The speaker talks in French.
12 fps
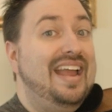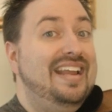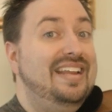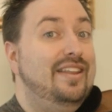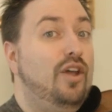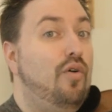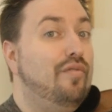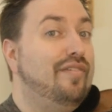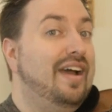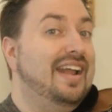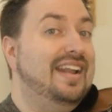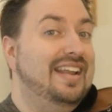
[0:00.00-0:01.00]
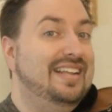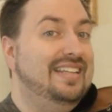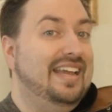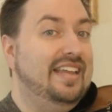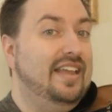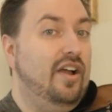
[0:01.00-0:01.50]
et non vers
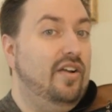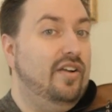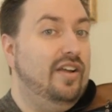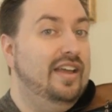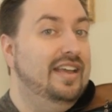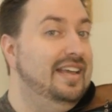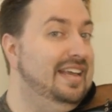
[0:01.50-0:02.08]
l'intérieur.